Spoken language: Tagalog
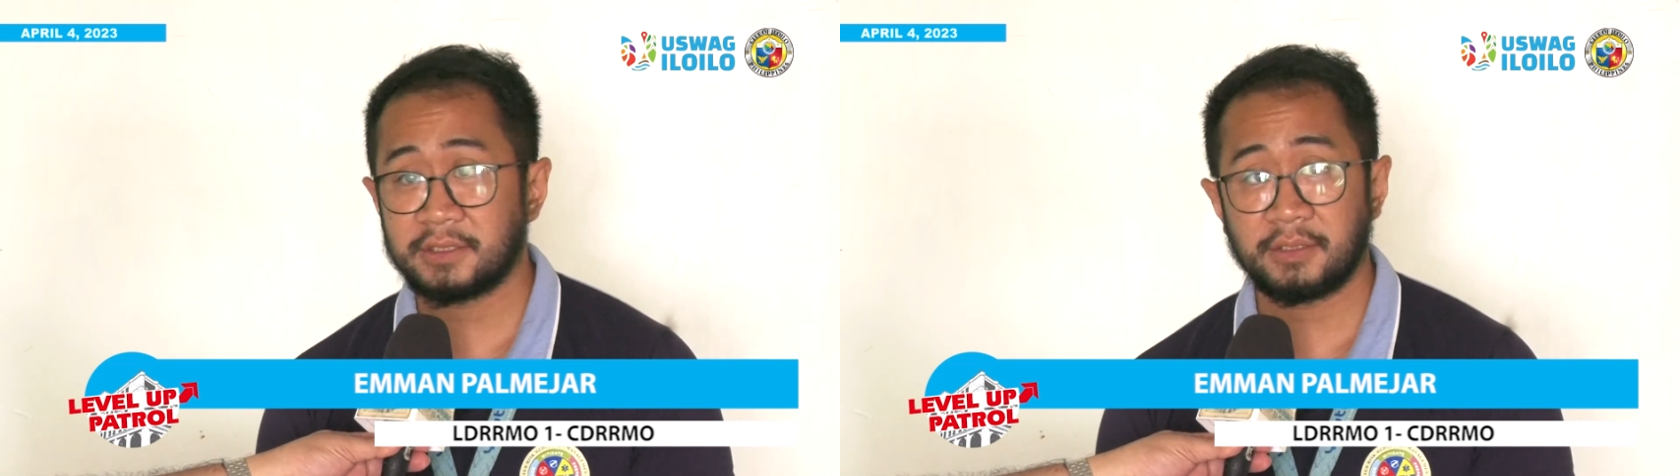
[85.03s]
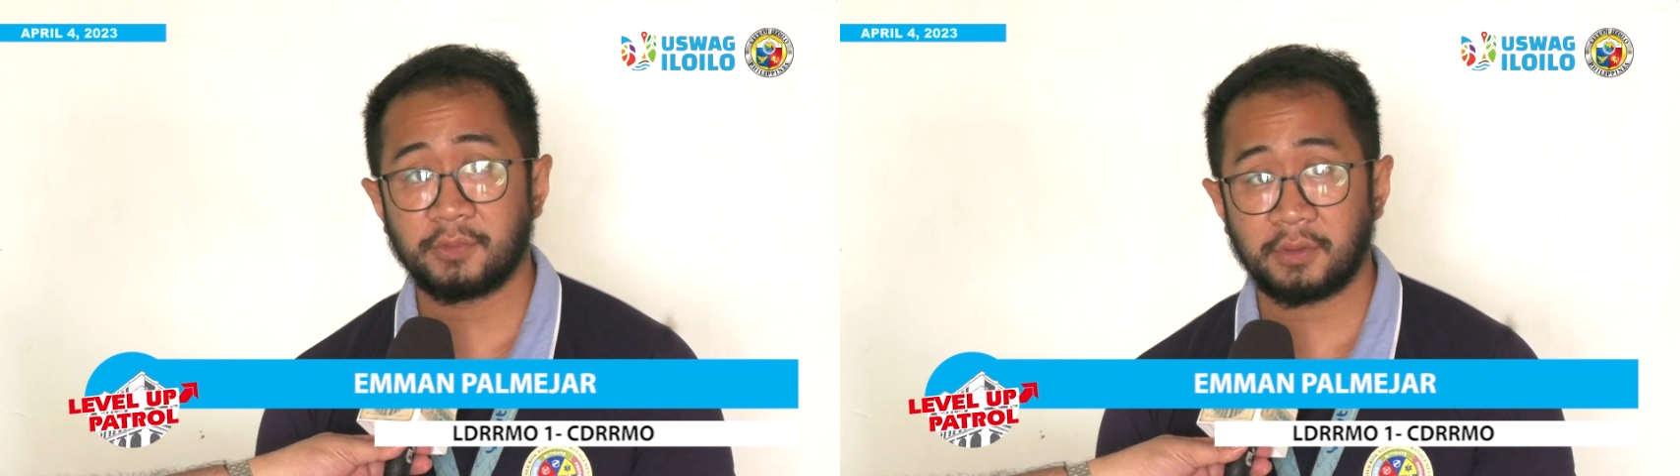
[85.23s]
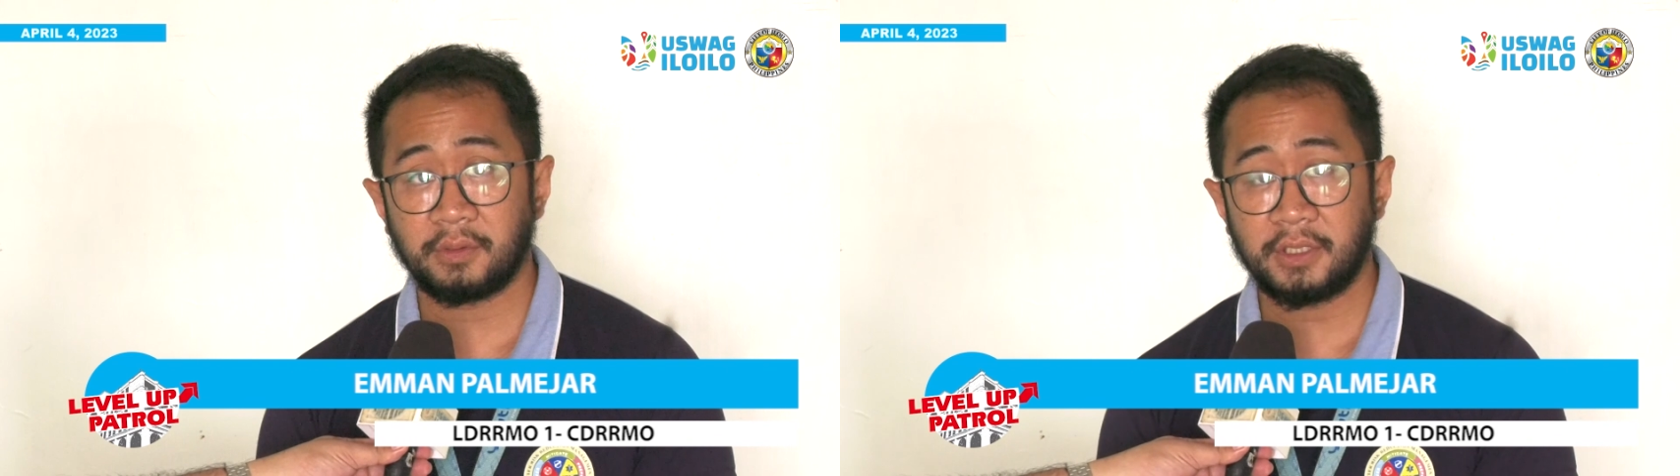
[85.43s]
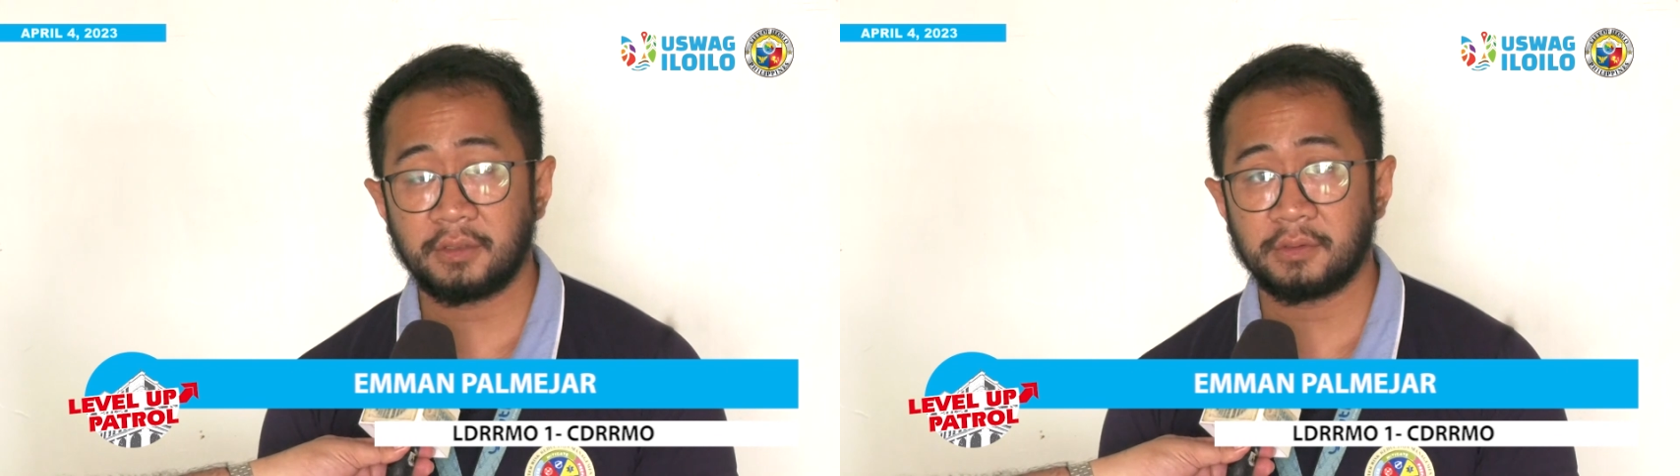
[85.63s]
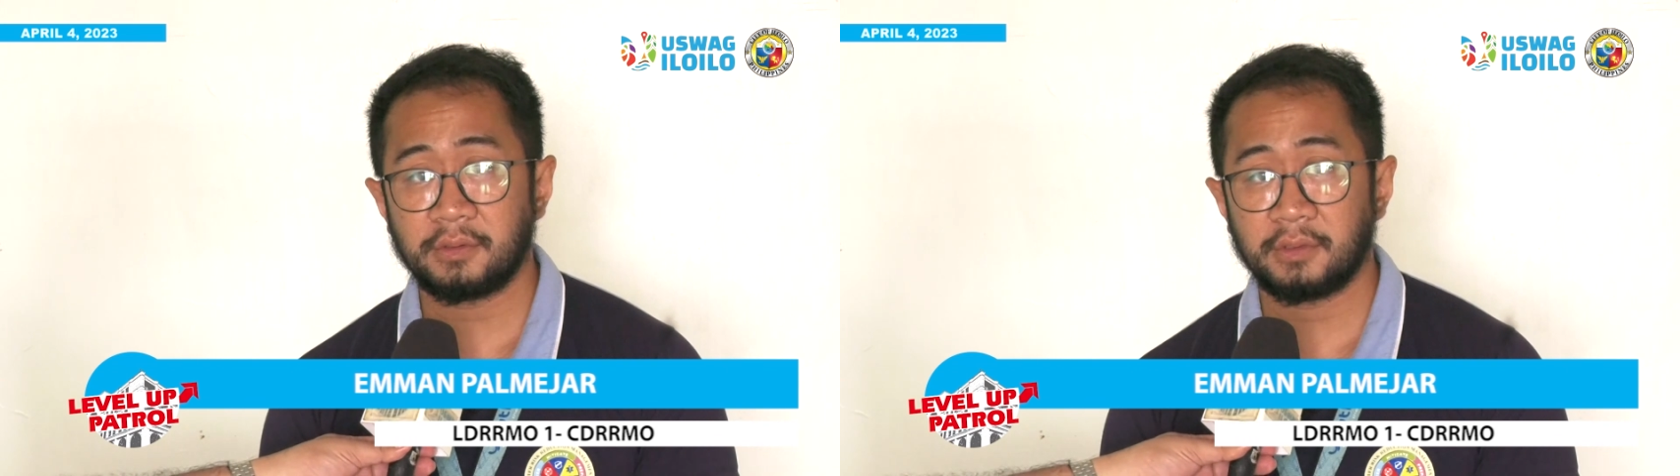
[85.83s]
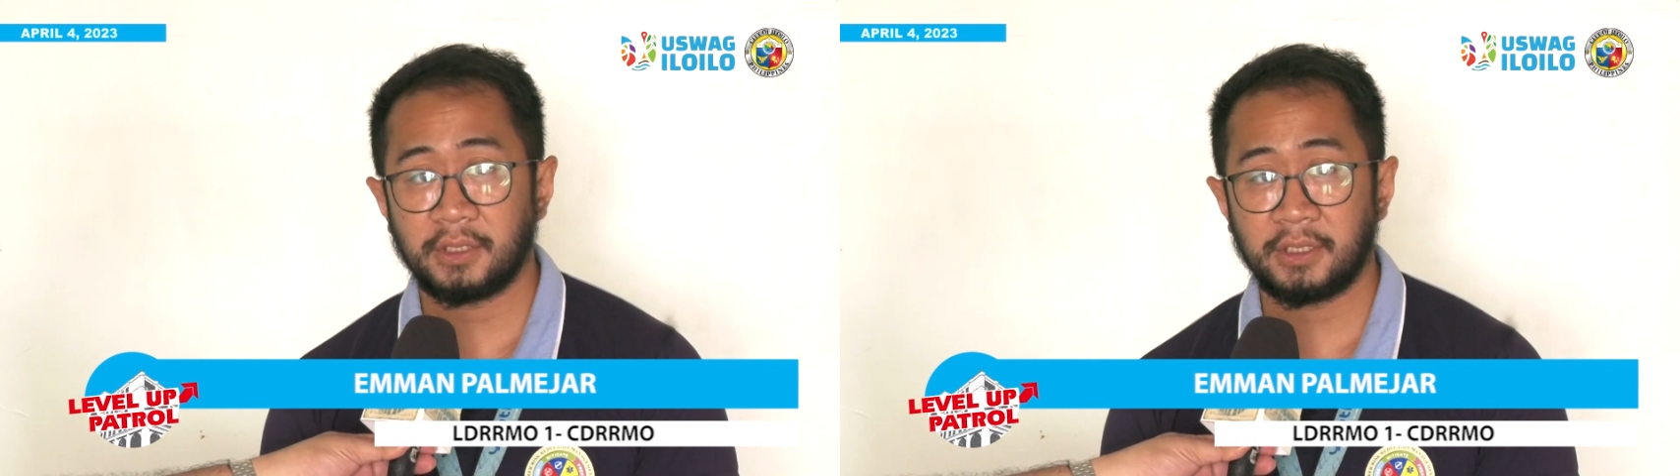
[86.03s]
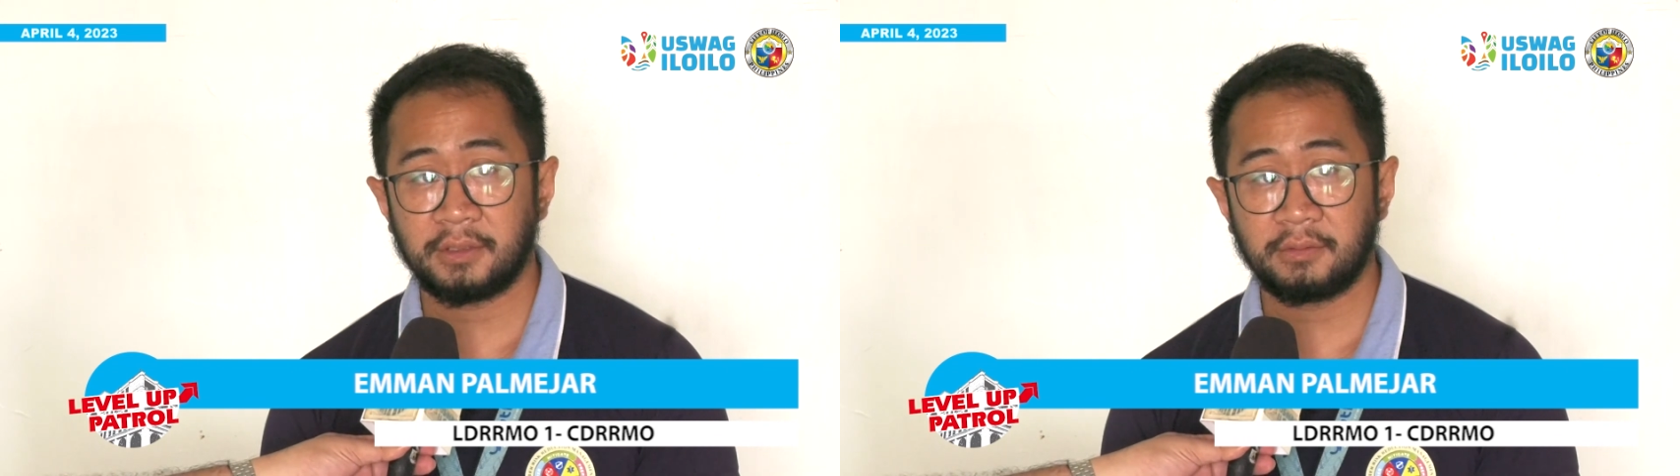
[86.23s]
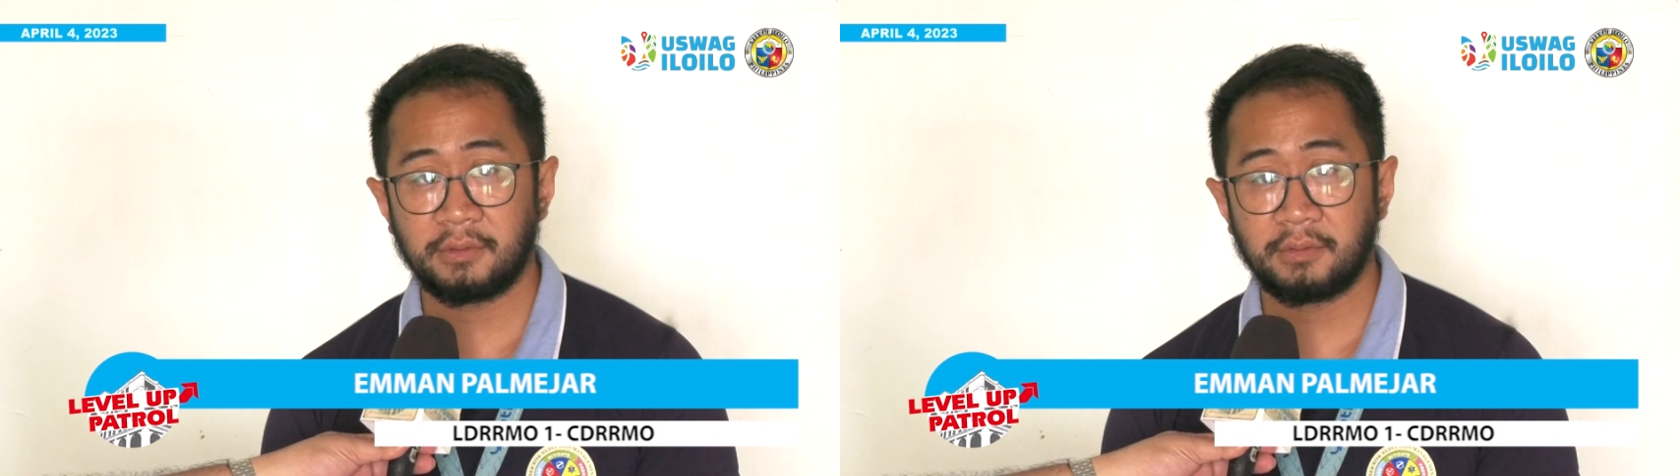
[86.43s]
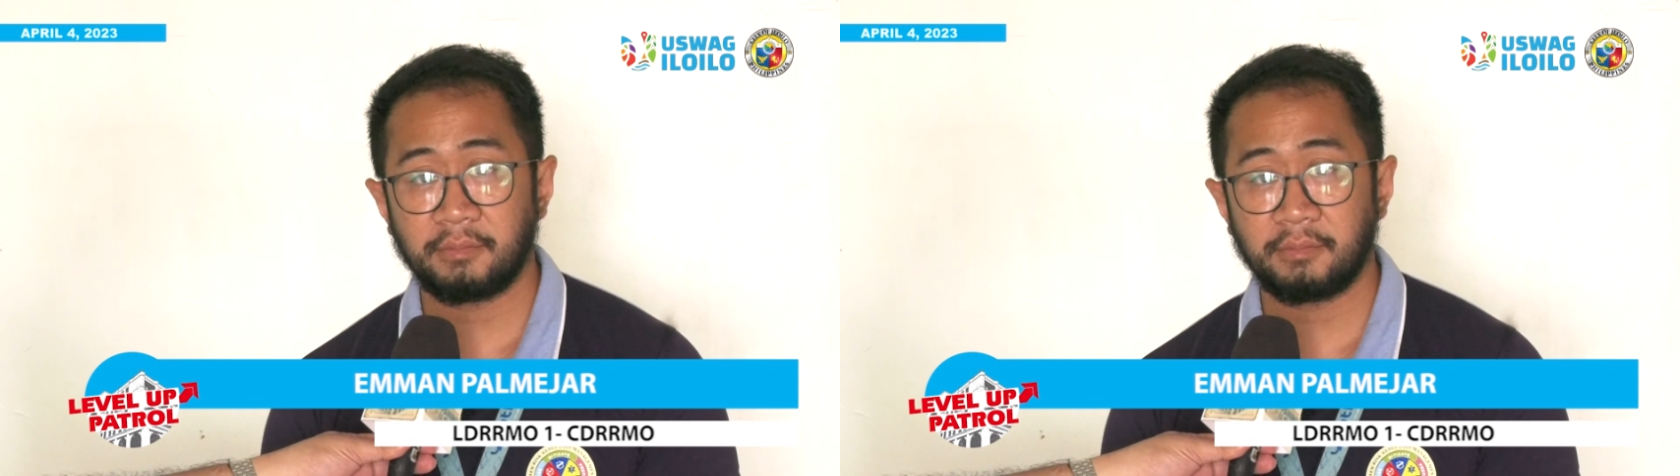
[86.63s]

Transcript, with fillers: sa imo kagulingon and